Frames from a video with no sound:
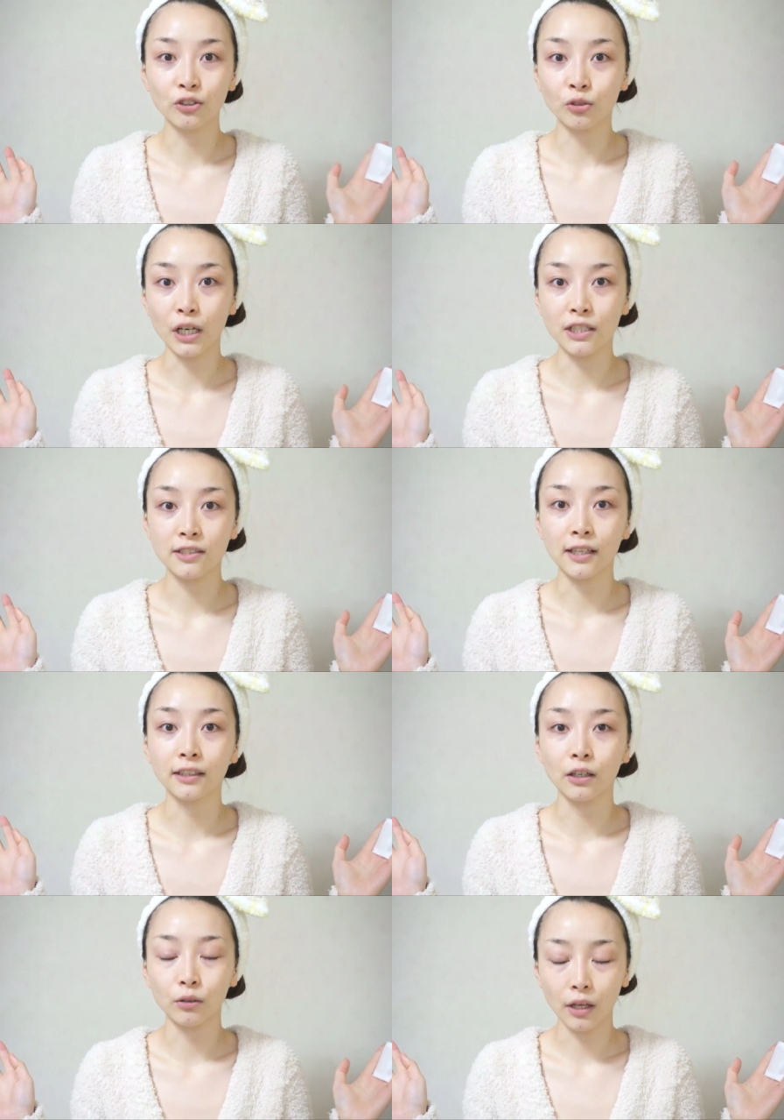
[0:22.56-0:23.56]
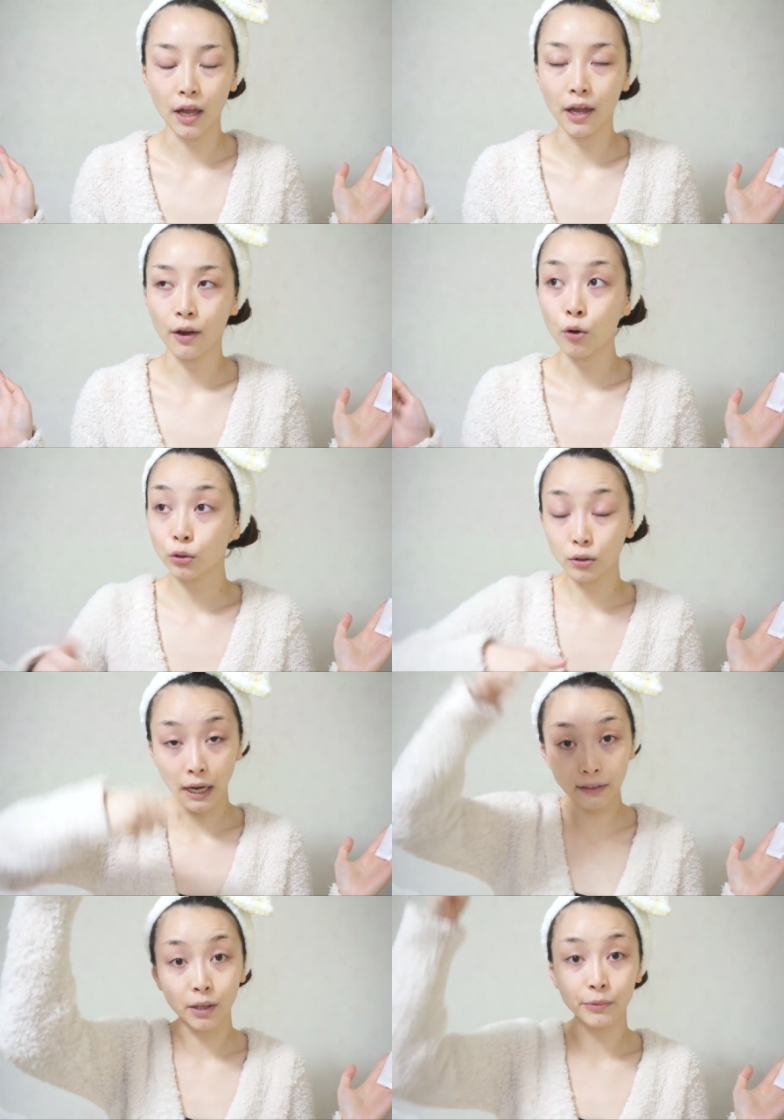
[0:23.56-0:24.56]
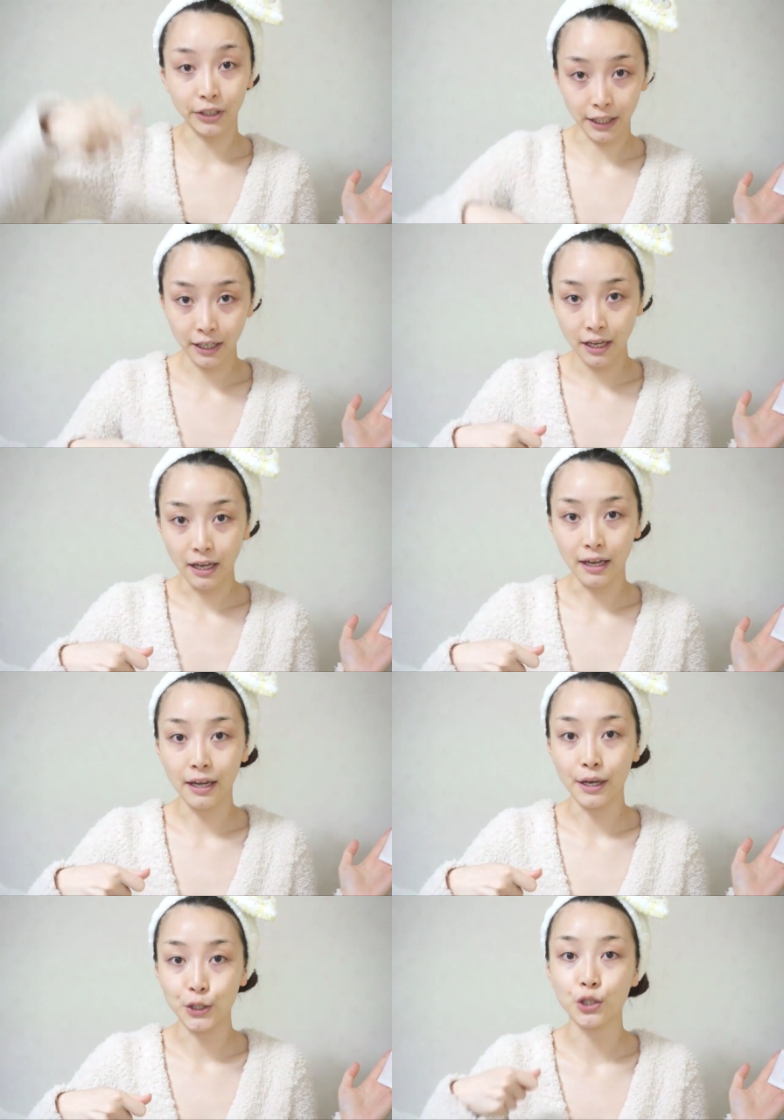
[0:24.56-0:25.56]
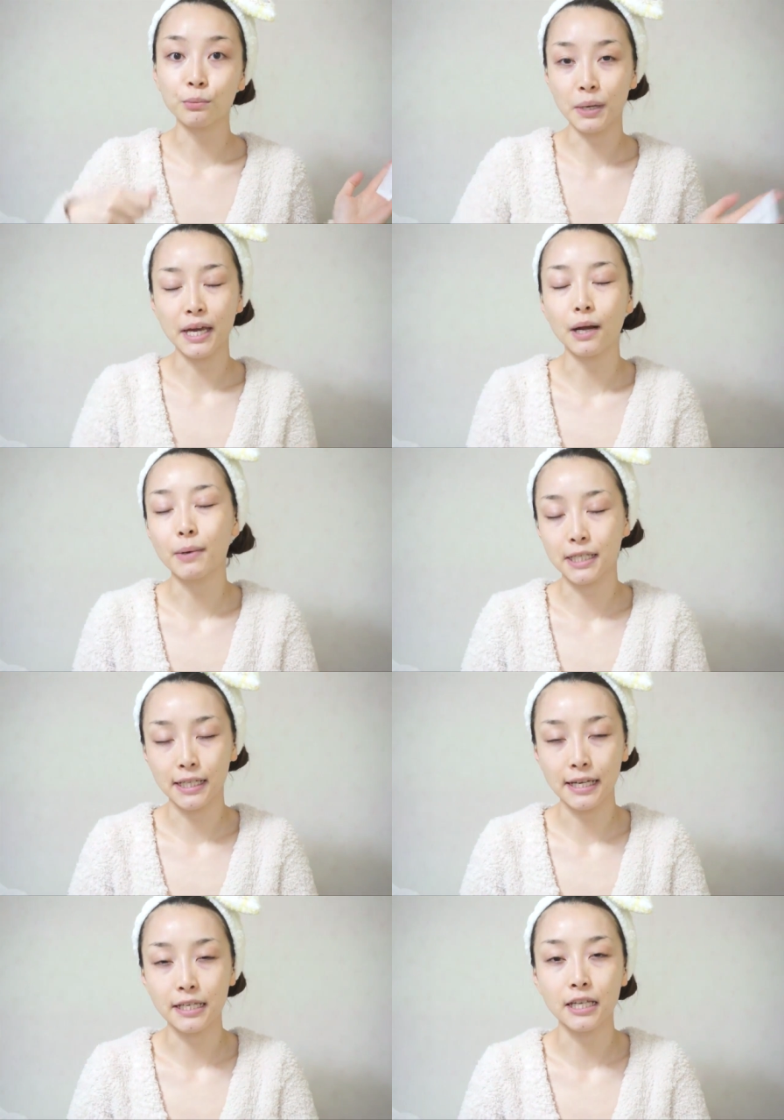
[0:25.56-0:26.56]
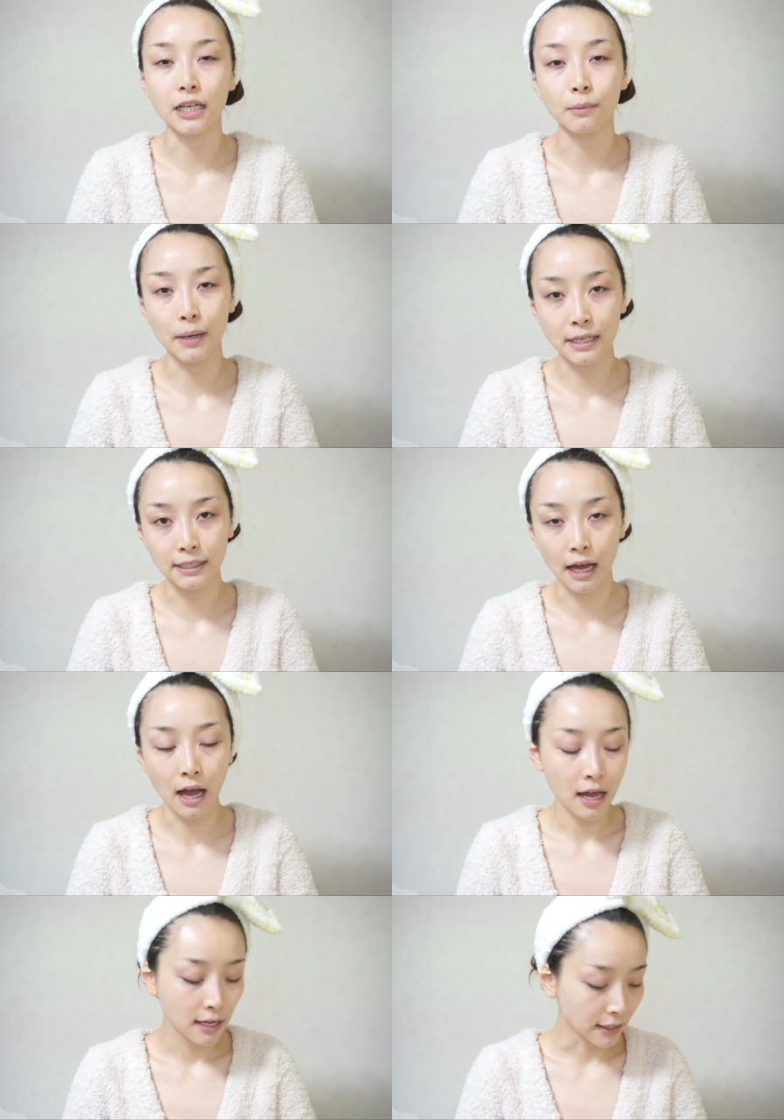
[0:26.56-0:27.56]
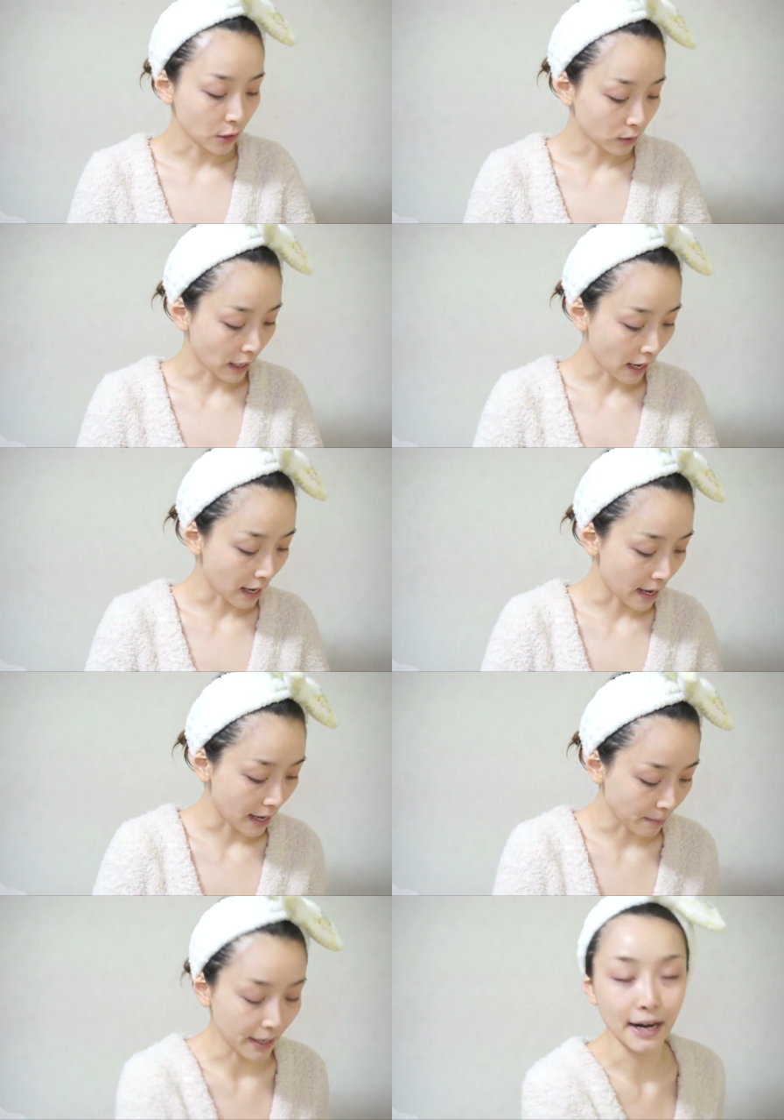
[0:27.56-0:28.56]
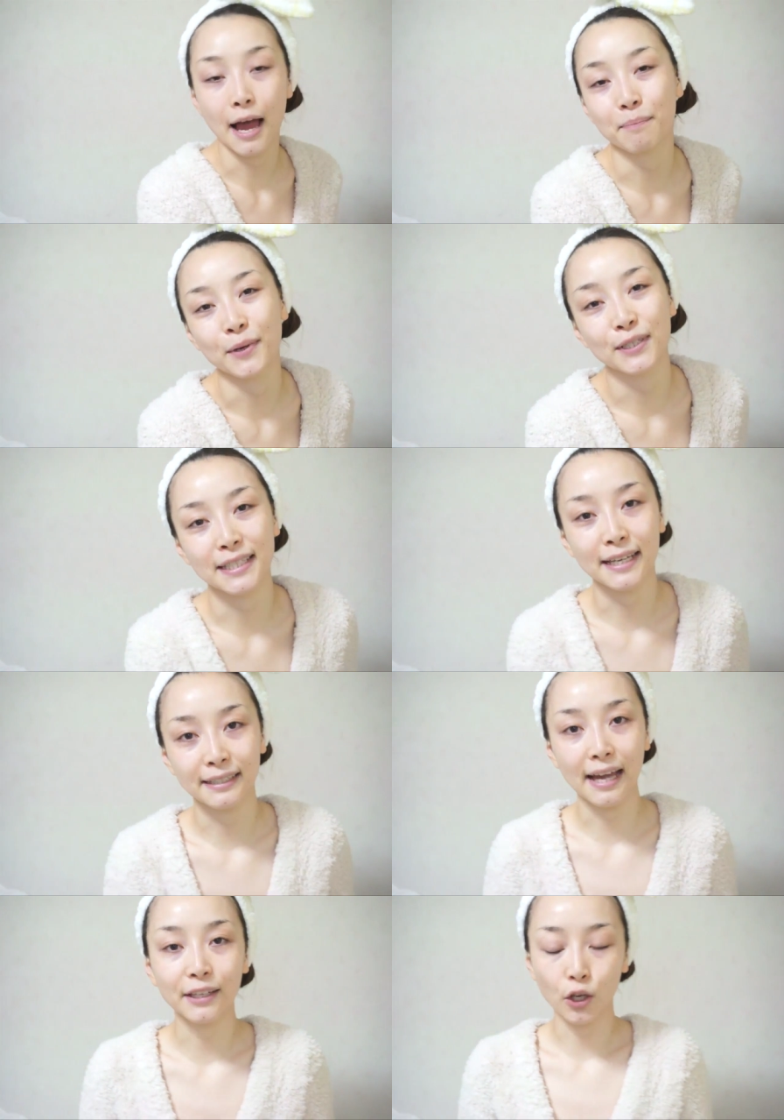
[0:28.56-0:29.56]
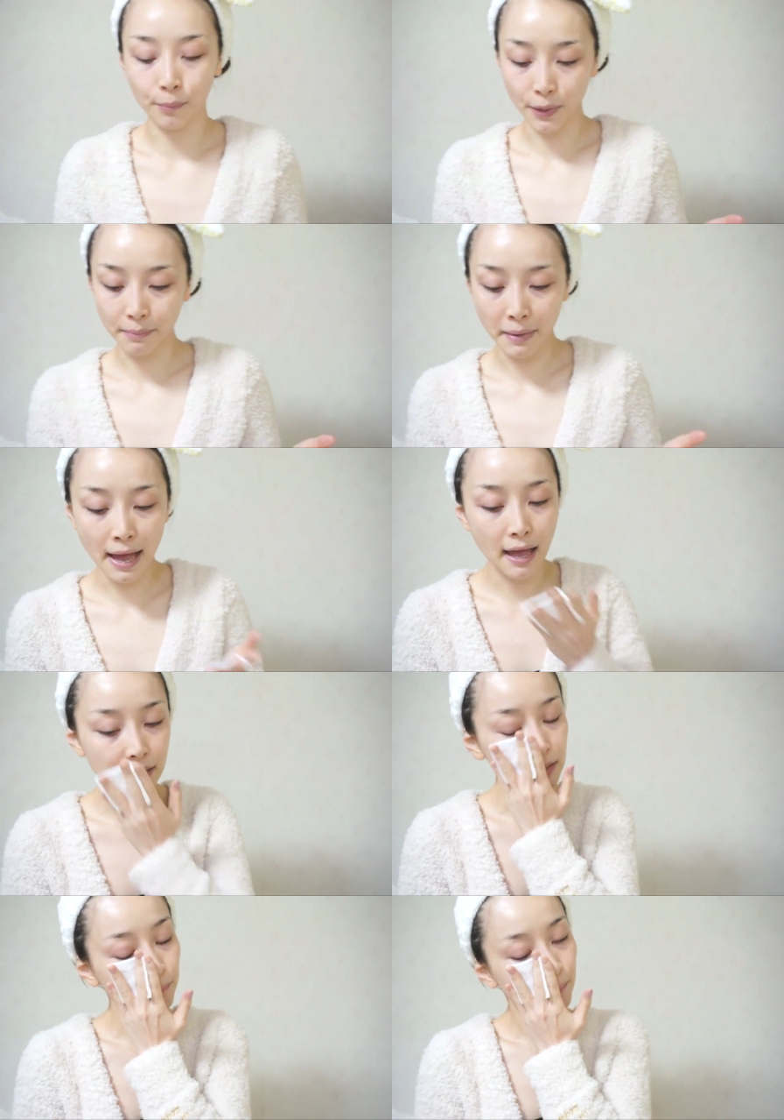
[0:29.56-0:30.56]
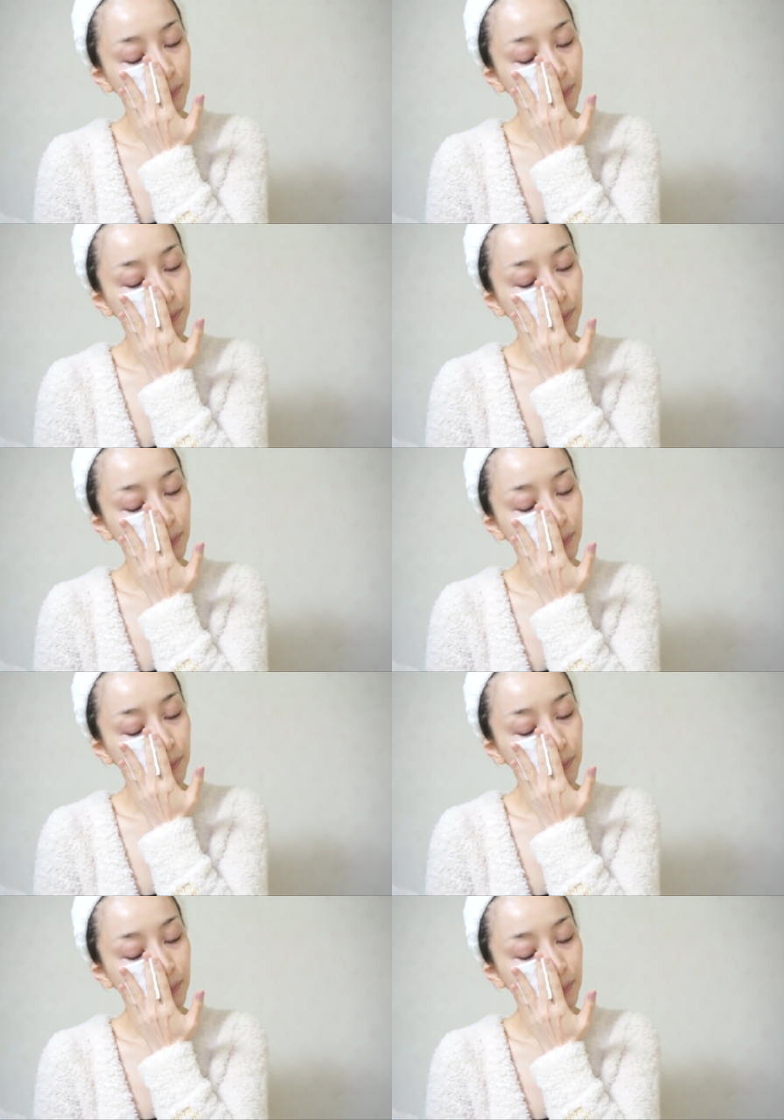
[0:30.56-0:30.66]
上の数だったので、本当ランダムにえー、10名選ばせていただきましたなので、えー、今から発表していきたいと思います